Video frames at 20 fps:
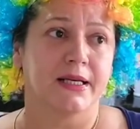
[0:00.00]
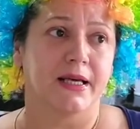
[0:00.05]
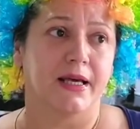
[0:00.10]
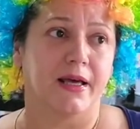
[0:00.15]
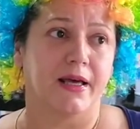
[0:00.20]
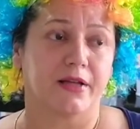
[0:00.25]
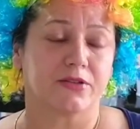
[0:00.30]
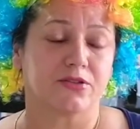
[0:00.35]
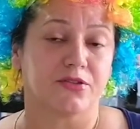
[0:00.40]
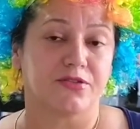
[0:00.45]

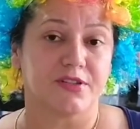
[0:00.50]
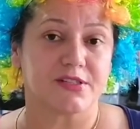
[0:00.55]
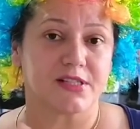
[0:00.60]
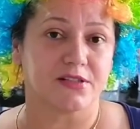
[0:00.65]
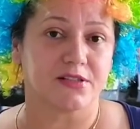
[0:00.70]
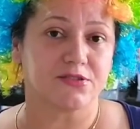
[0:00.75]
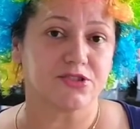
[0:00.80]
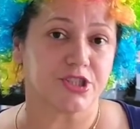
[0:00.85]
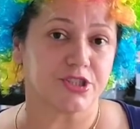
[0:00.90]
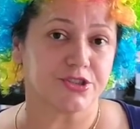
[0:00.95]
É, tô
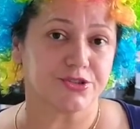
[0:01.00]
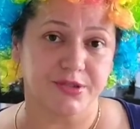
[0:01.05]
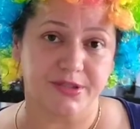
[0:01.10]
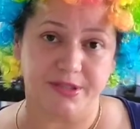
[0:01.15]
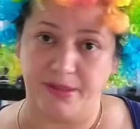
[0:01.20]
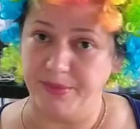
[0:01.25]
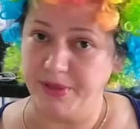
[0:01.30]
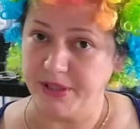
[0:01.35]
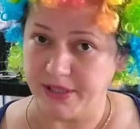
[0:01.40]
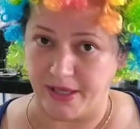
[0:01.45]
fazendo jejum
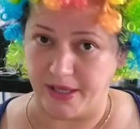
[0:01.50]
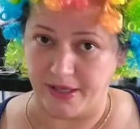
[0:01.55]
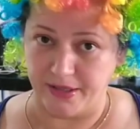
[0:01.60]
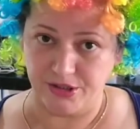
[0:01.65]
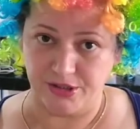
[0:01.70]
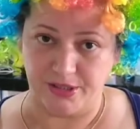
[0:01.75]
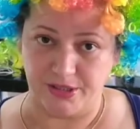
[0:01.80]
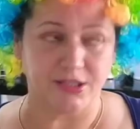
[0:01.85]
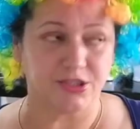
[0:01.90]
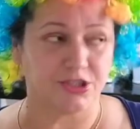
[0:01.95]

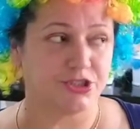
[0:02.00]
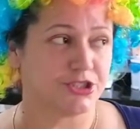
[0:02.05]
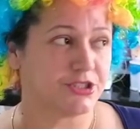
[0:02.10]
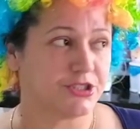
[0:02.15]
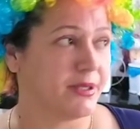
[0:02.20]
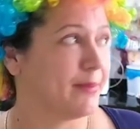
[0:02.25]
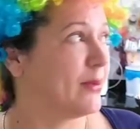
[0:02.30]
intermitente, tá, gente?